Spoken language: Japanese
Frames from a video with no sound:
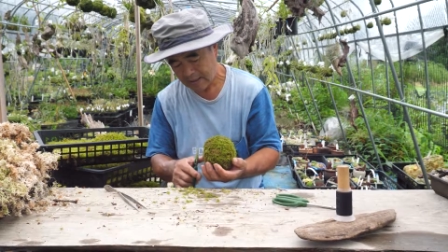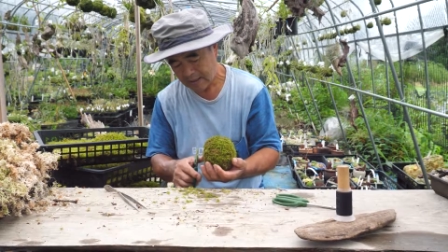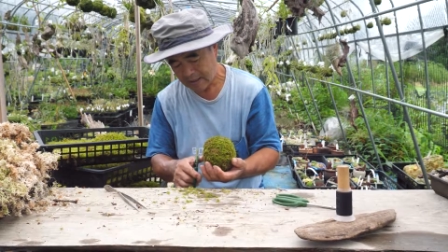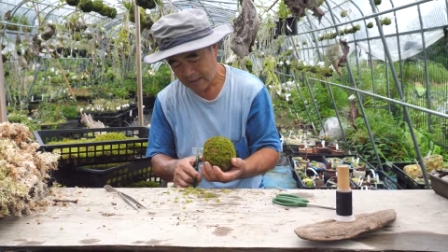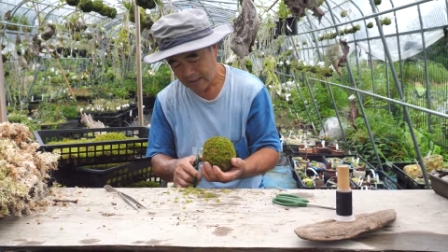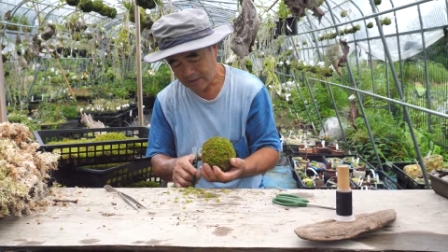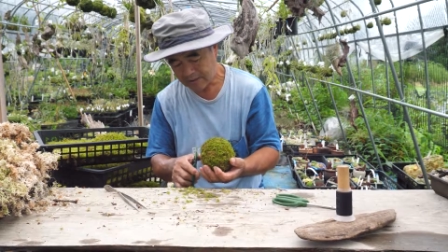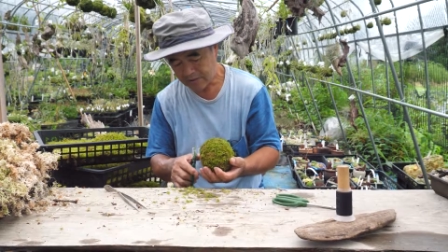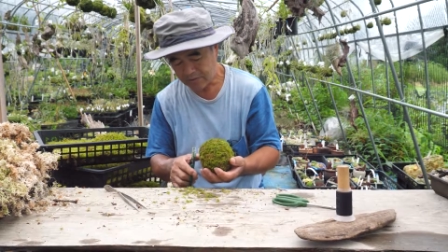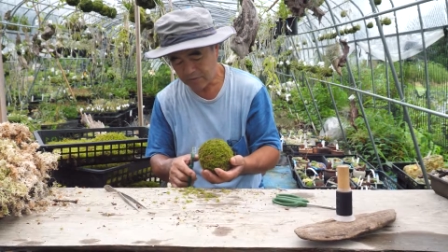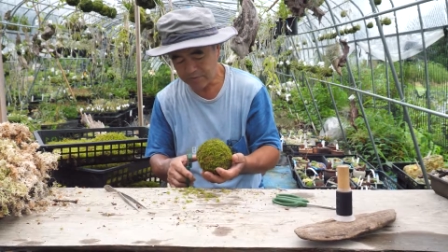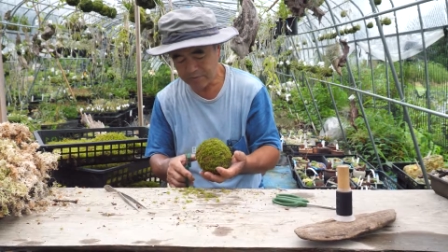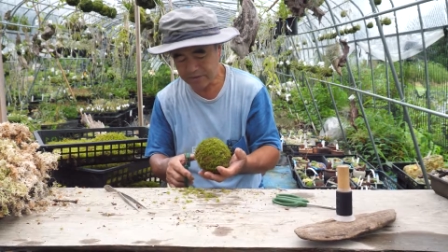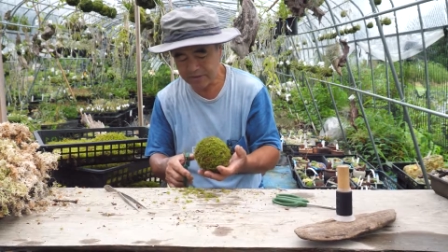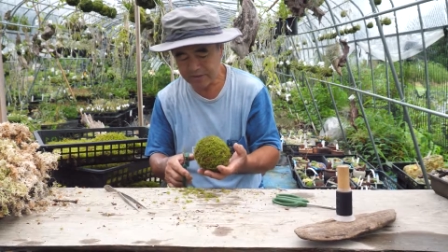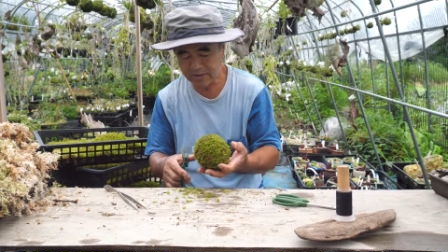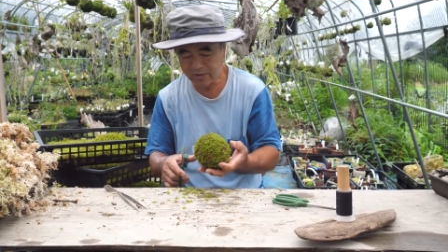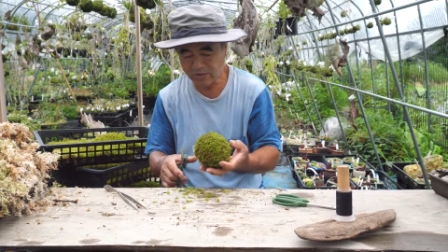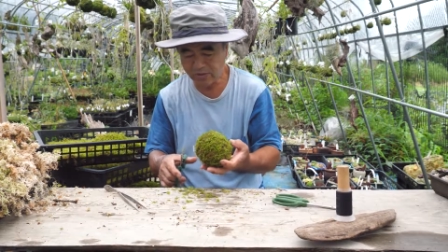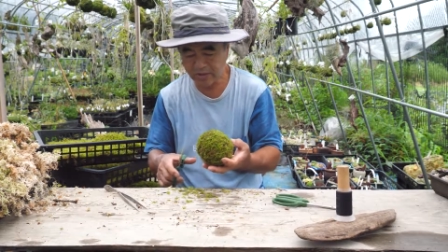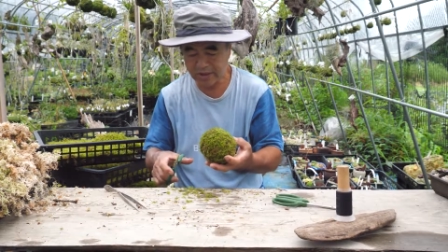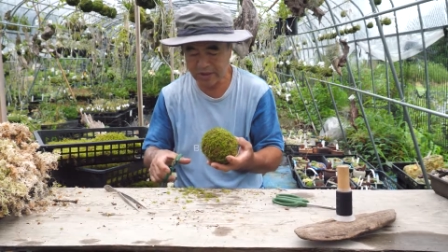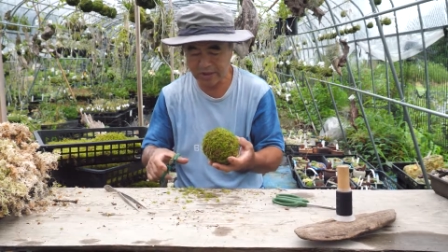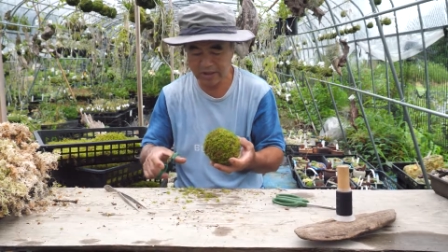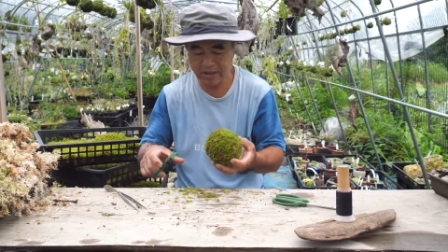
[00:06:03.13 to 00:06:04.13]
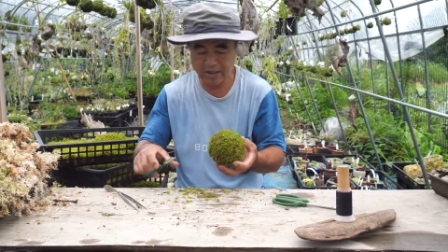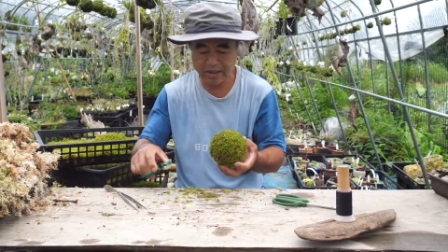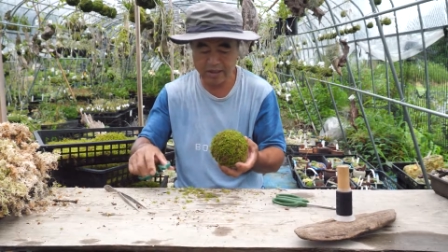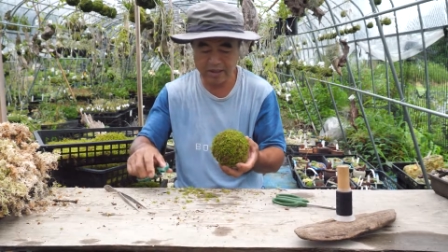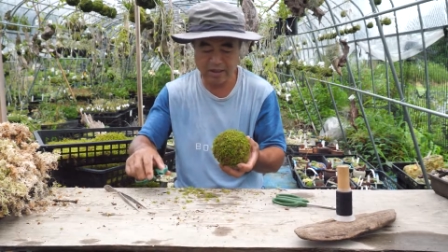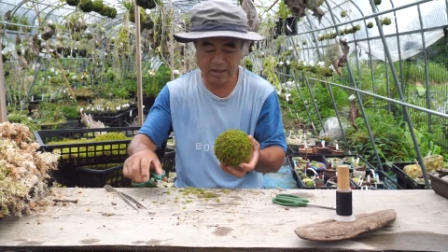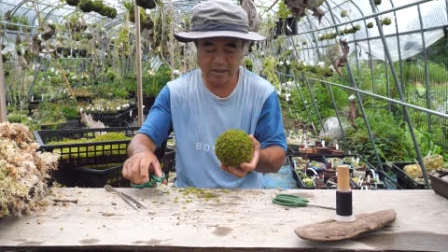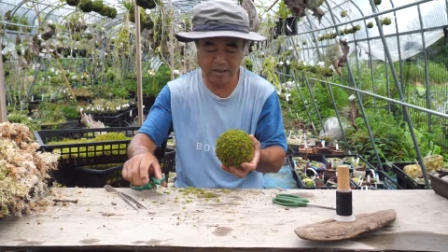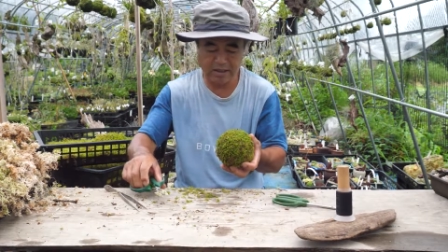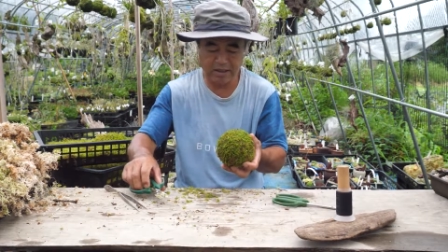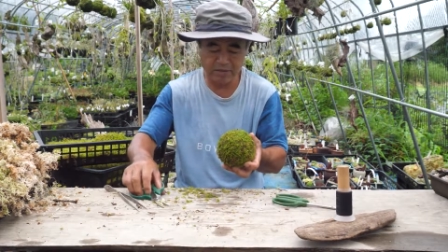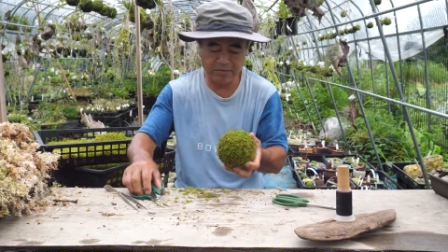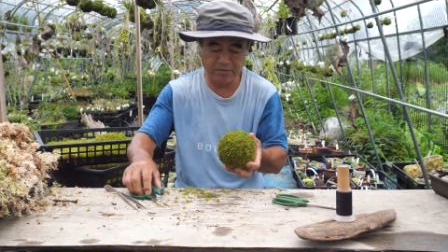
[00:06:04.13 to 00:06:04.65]
乾燥水苔だ
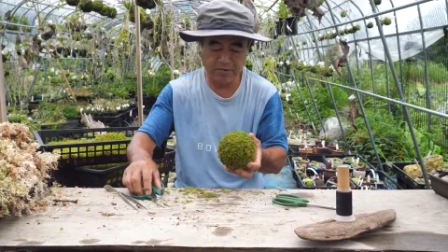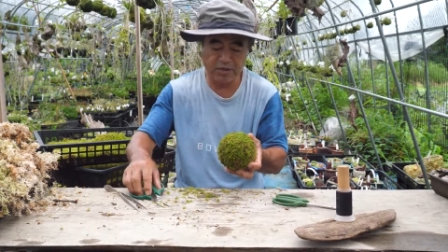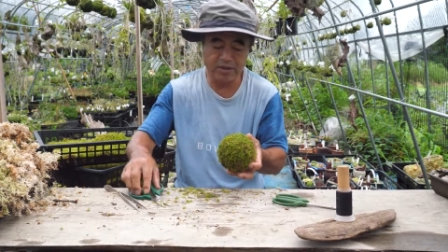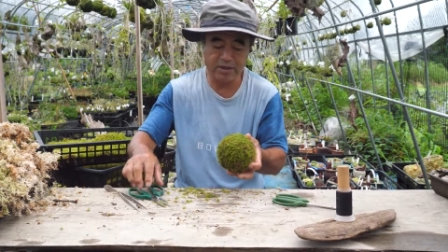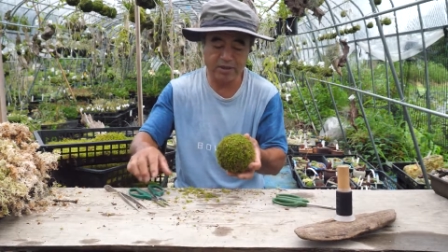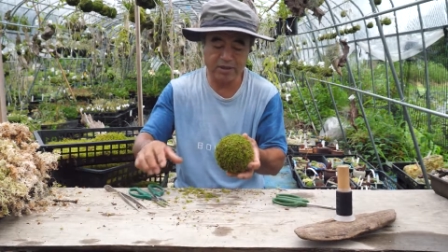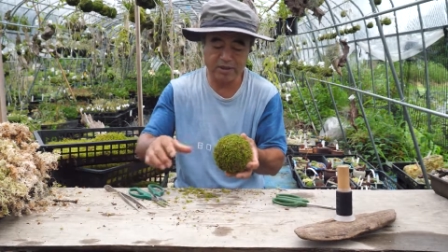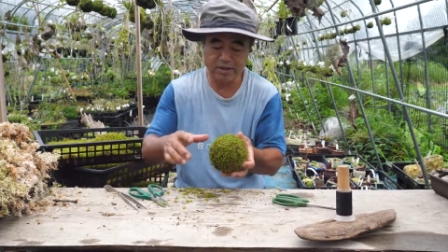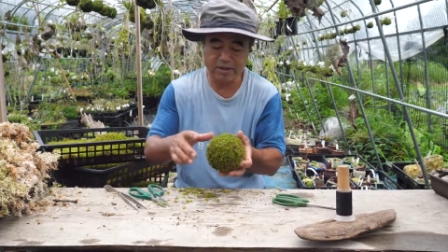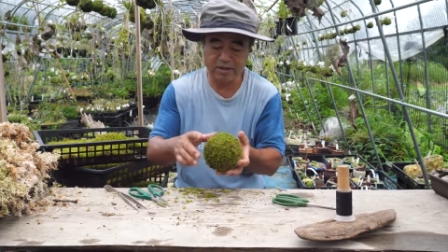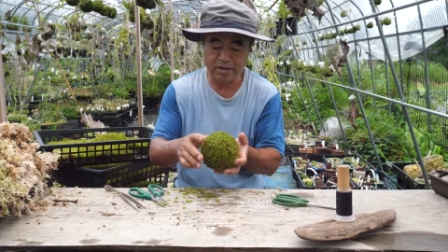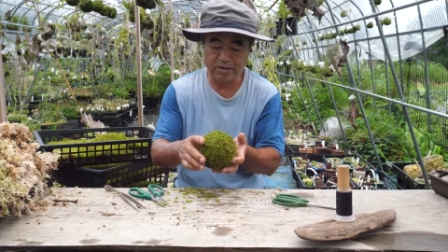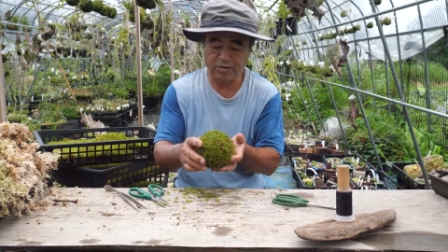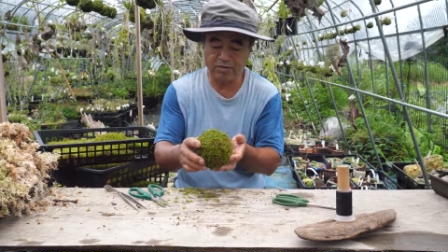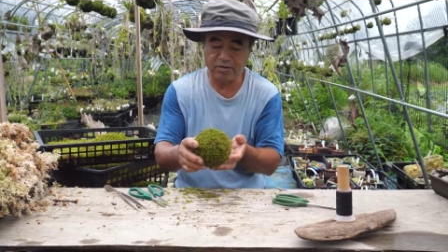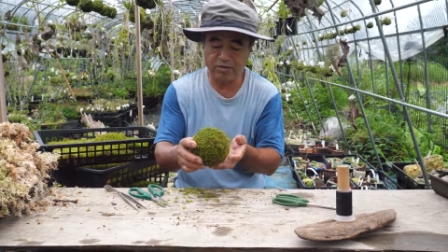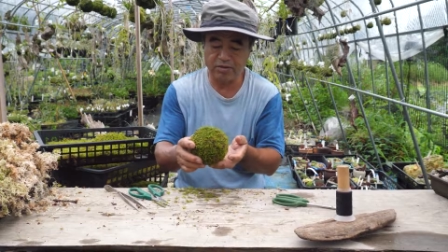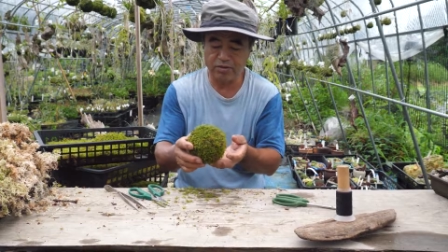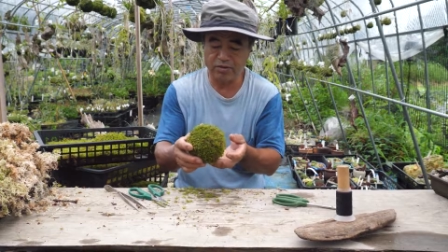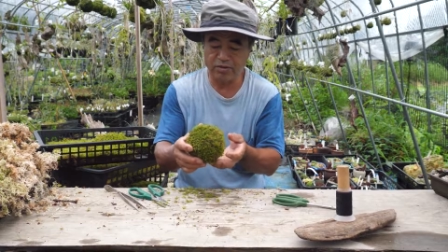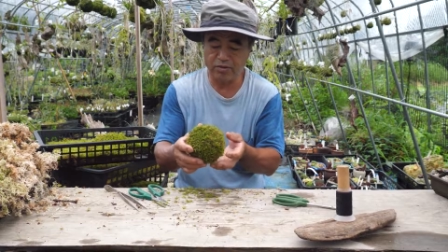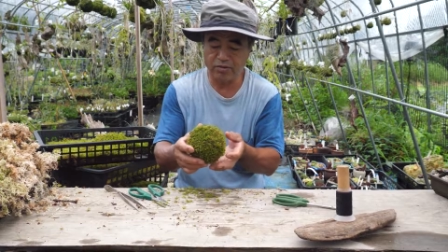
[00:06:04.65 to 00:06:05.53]
けでもいいんですけど